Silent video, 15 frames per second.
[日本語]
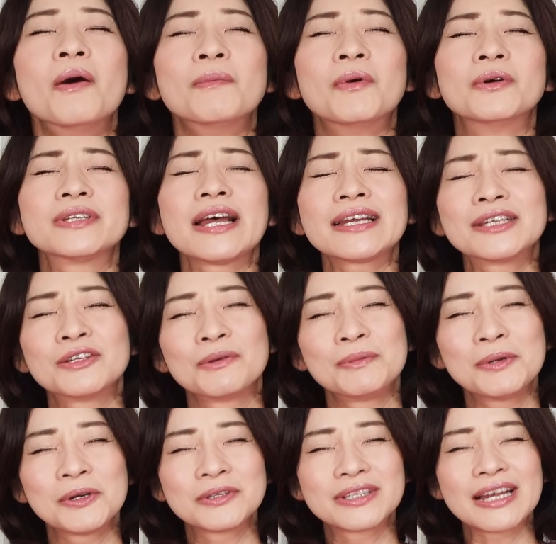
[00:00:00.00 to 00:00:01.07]
もうさっきの
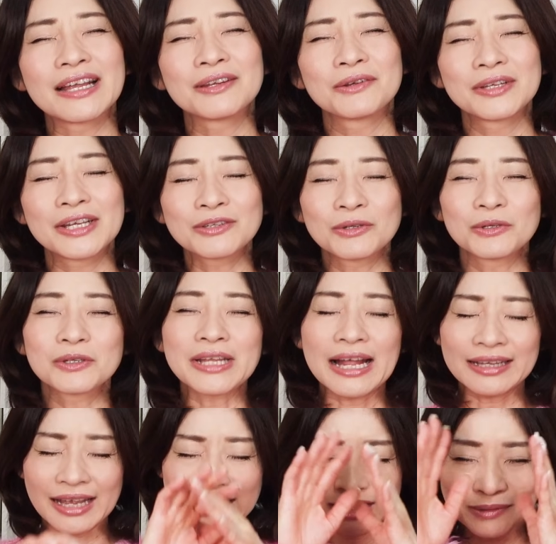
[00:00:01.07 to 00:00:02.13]
みおんちゃんのねその佇
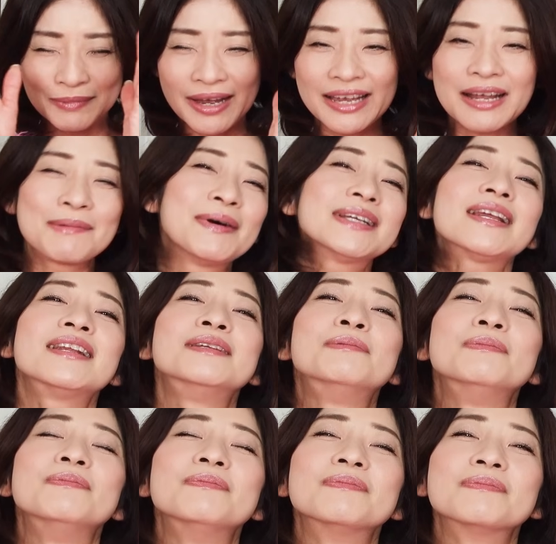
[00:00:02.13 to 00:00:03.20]
まいがまさに